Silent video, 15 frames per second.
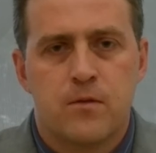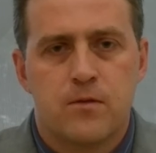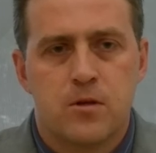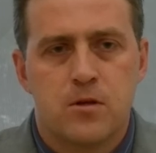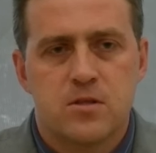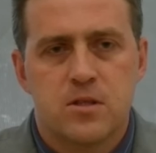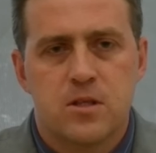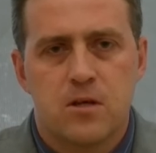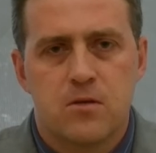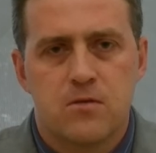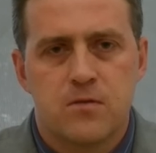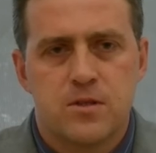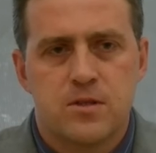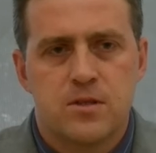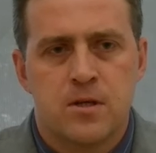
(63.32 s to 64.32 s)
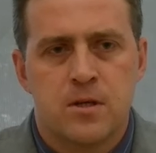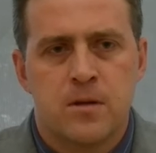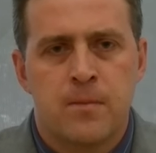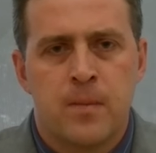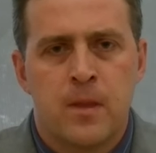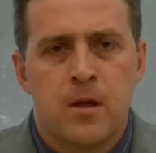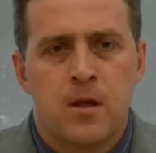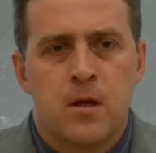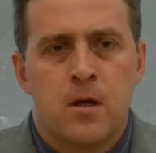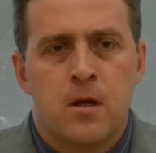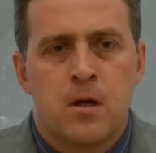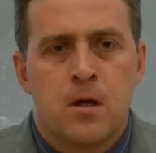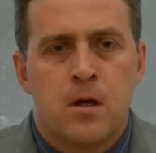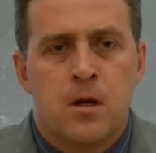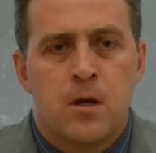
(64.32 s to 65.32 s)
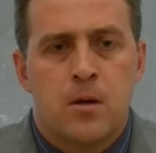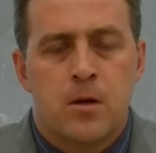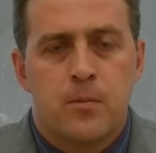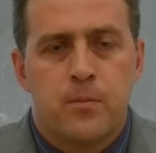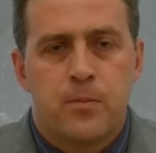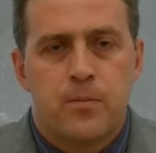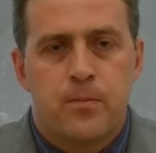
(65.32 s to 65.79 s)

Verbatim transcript: w drodze darowizny e,